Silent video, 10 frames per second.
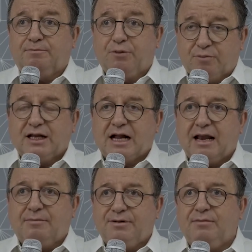
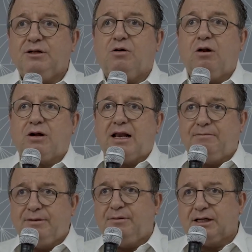publicar a Bíblia e colocar a
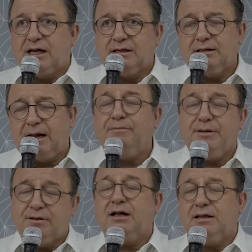Bíblia, a
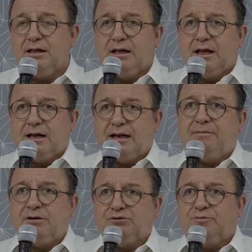Bíblia na
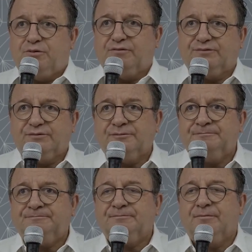mão do povo.
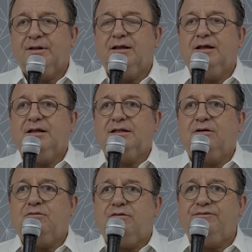
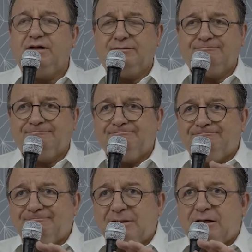Então houve
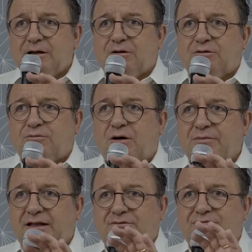um
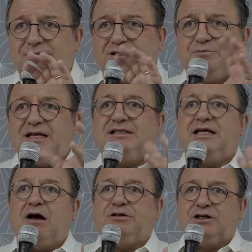momento
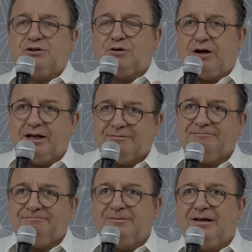especial da história.
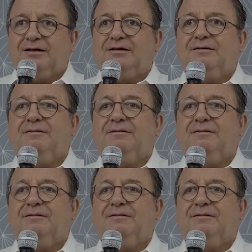Né?